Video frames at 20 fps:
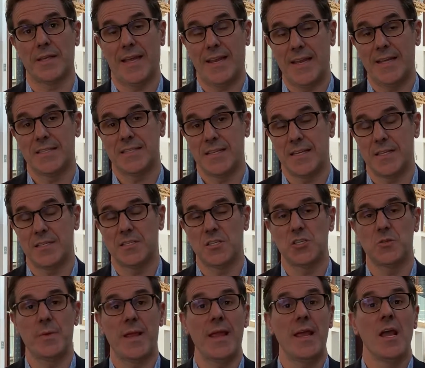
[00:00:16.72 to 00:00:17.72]
canadiennes,
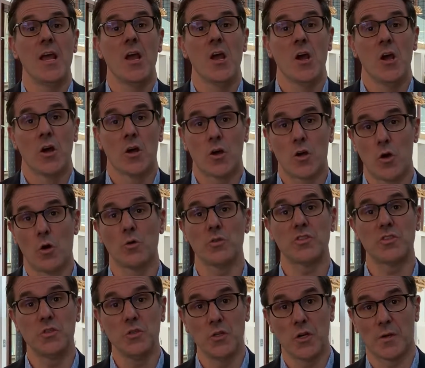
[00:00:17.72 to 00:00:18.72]
dis-je bien,
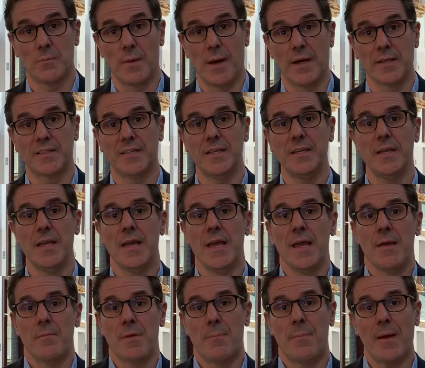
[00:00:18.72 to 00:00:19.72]
continue d'augmenter.
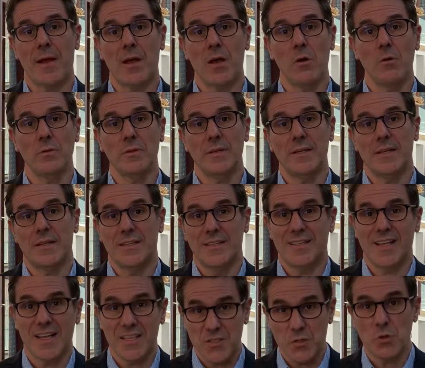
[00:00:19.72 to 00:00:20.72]
Mais par contre, il y a des
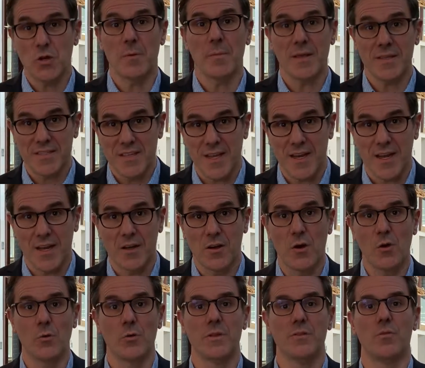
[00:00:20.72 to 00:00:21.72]
tensions commerciales
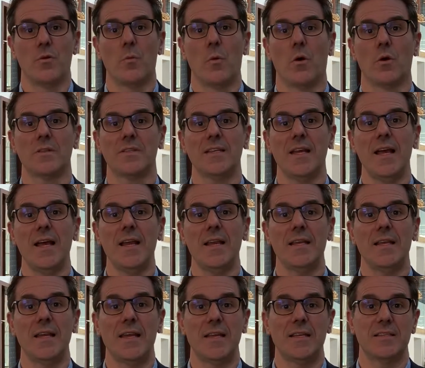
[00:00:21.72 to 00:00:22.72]
encore au niveau mondial
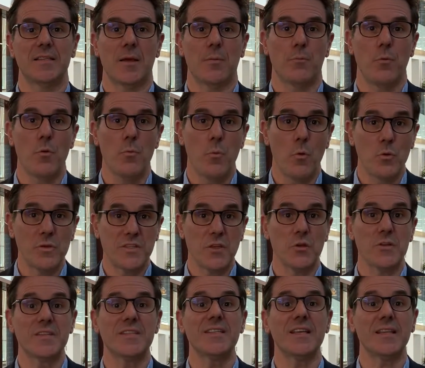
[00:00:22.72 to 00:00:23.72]
et ça peut poser
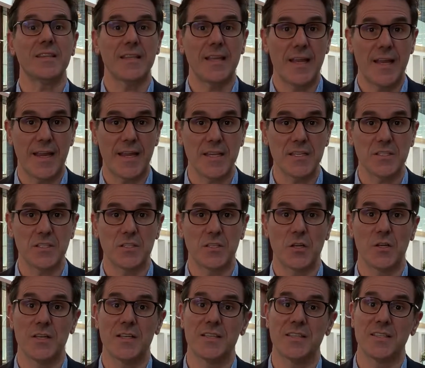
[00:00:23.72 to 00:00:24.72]
un certain risque
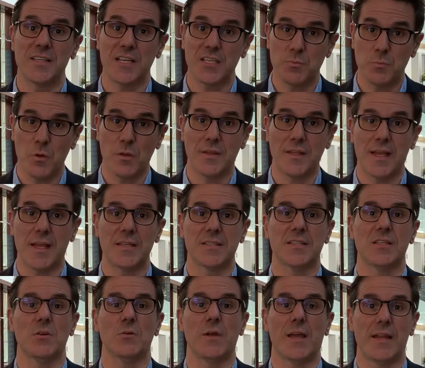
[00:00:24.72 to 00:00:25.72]
que les
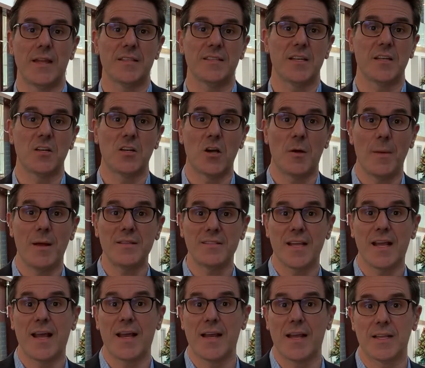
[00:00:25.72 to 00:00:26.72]
exportations canadiennes commencent
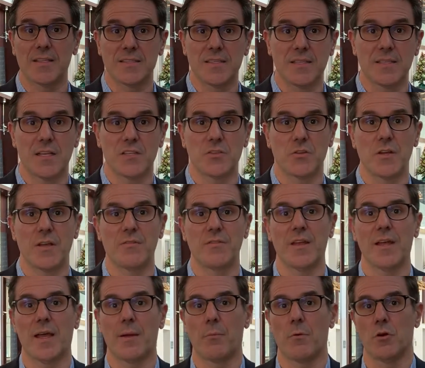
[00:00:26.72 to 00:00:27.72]
à ralentir dans un
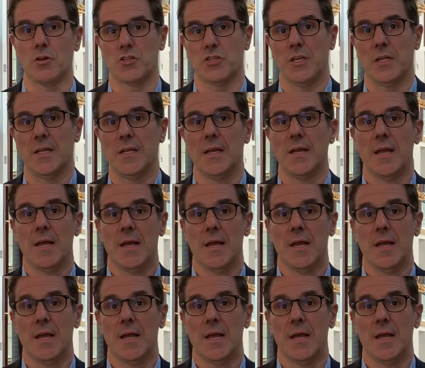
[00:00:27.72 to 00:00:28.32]
avenir rapproché.